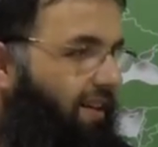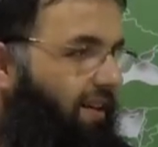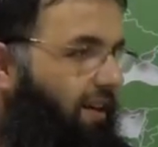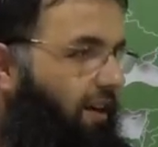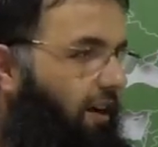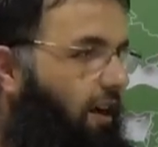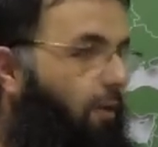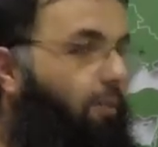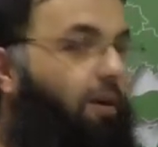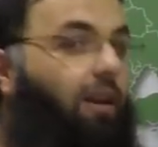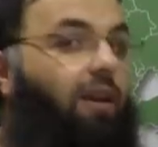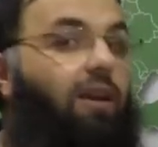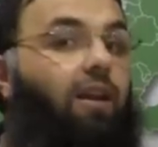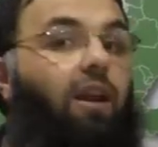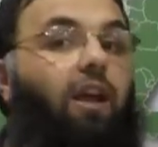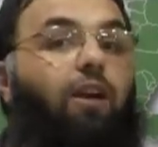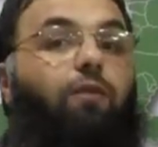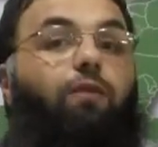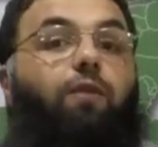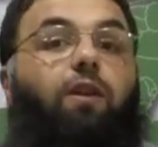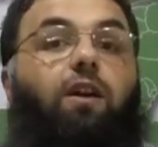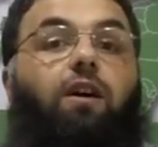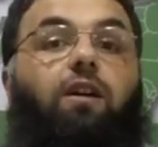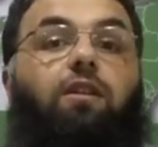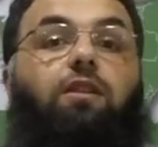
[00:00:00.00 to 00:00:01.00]
Aman
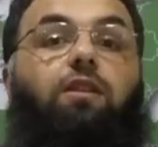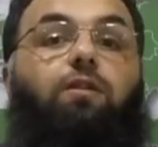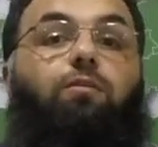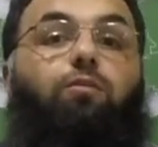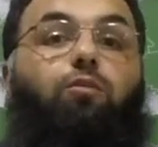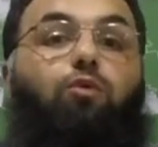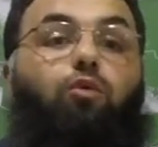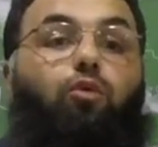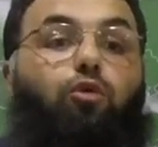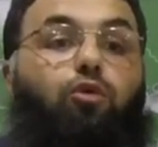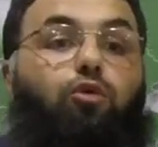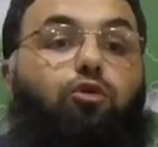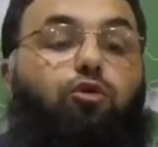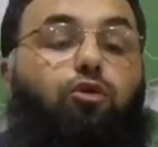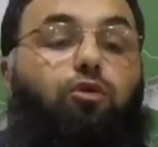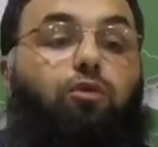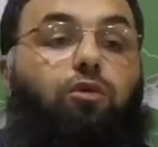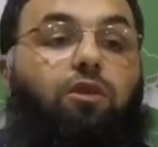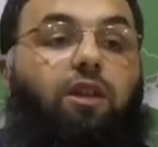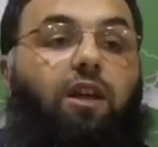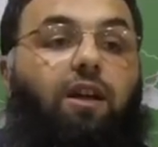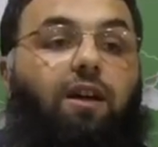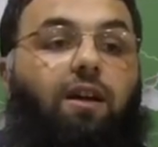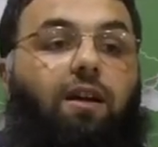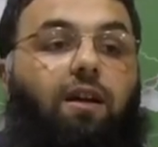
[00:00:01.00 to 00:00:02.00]
evladım
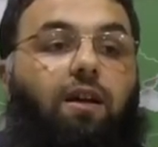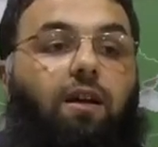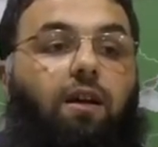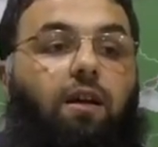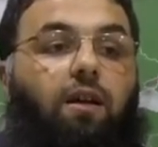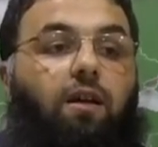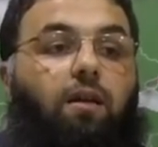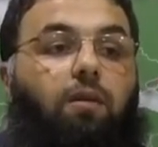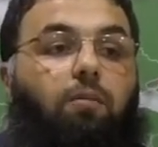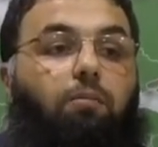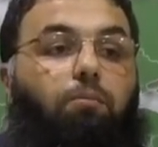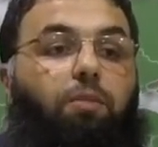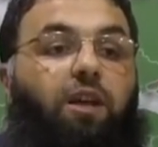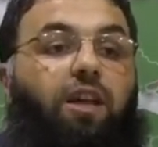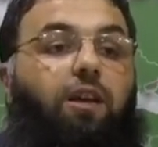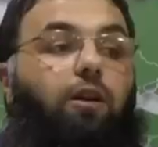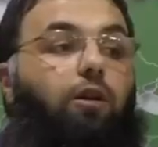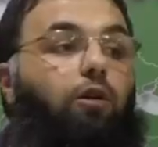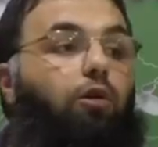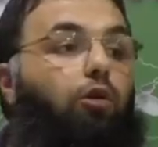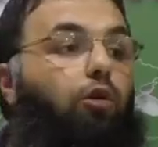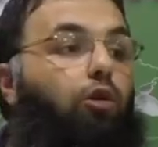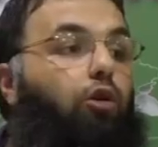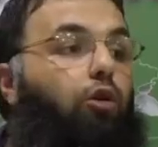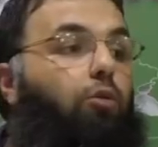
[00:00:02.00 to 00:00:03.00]
uyusun da bir
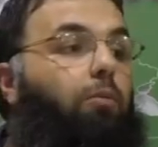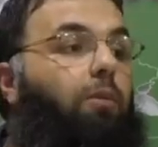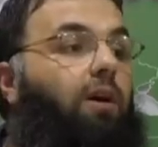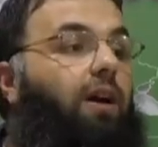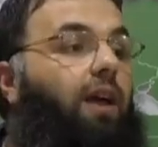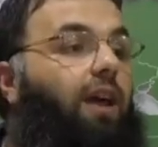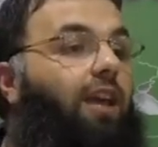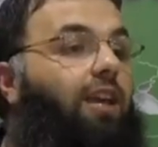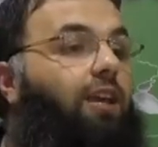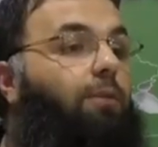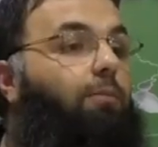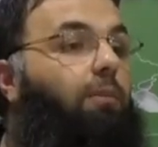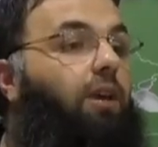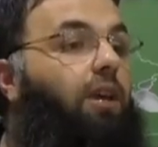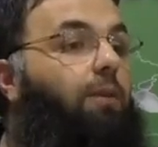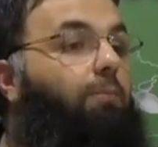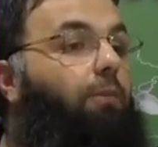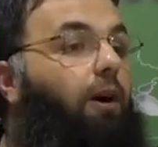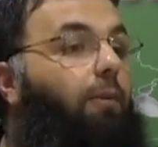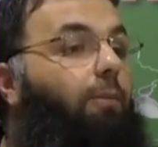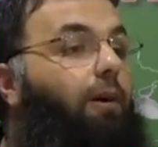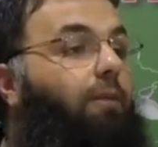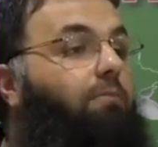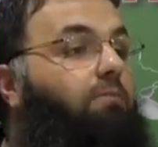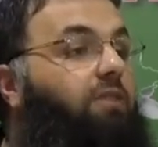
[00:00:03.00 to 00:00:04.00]
lokma ekmeği
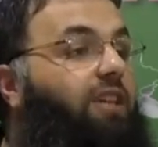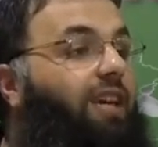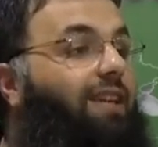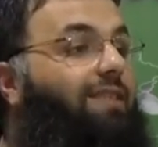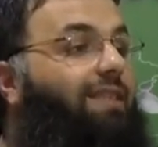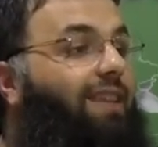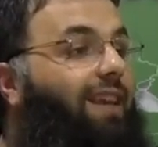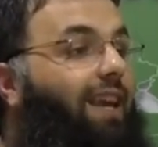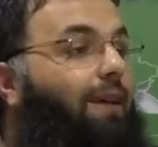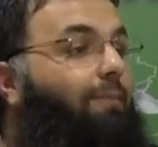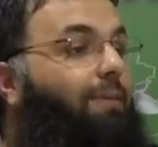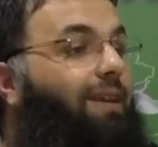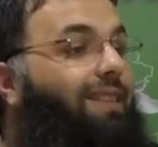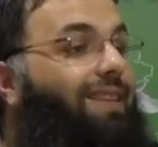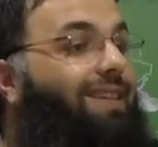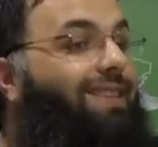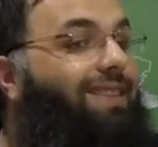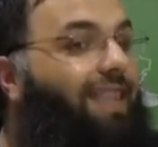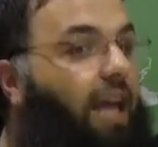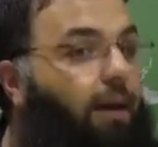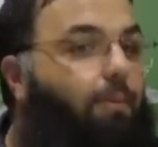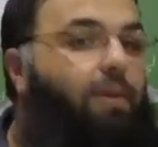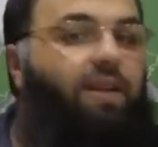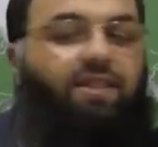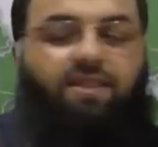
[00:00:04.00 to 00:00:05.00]
babam getiremedi
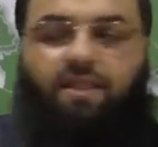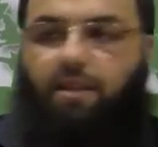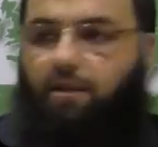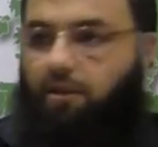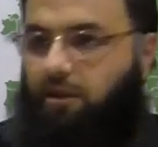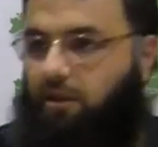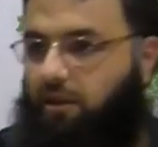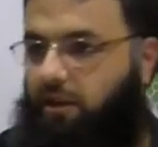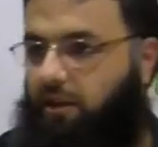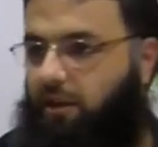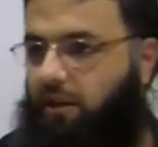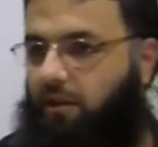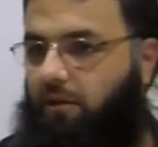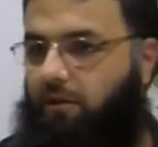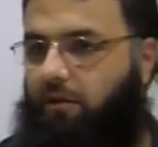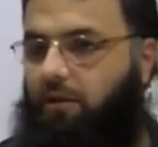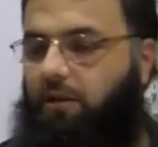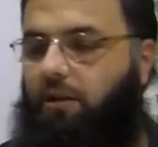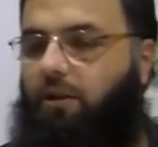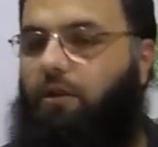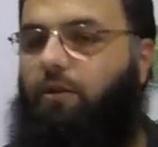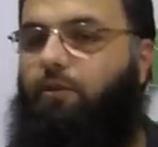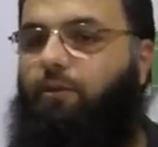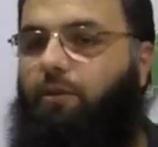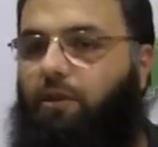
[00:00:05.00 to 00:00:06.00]
demesin diye.
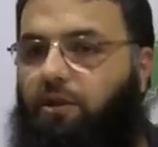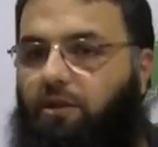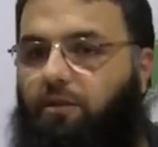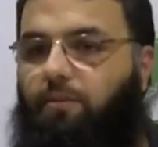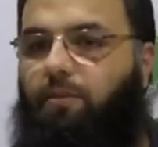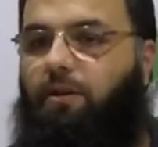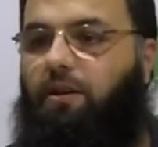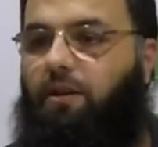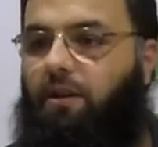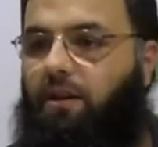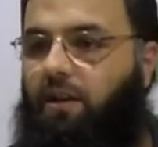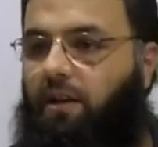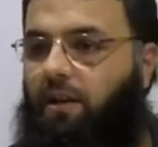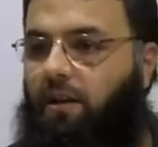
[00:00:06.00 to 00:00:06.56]
Allahu Ekber.